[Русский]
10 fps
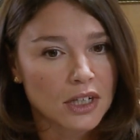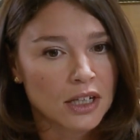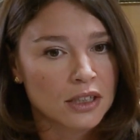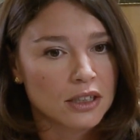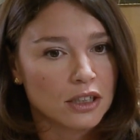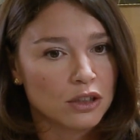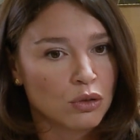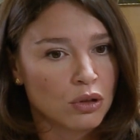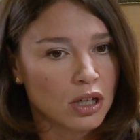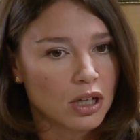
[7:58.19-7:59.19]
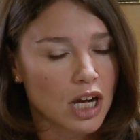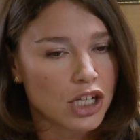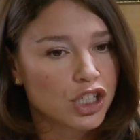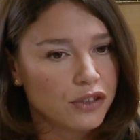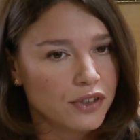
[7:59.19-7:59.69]
А, но
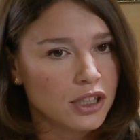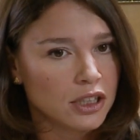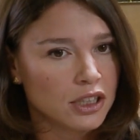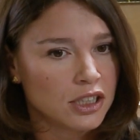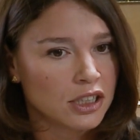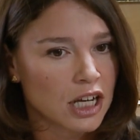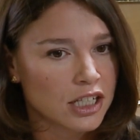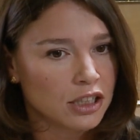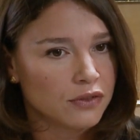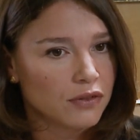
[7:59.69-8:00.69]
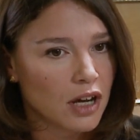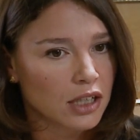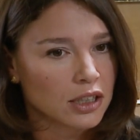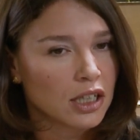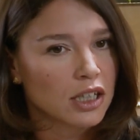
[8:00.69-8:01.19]
очевиден один, один факт.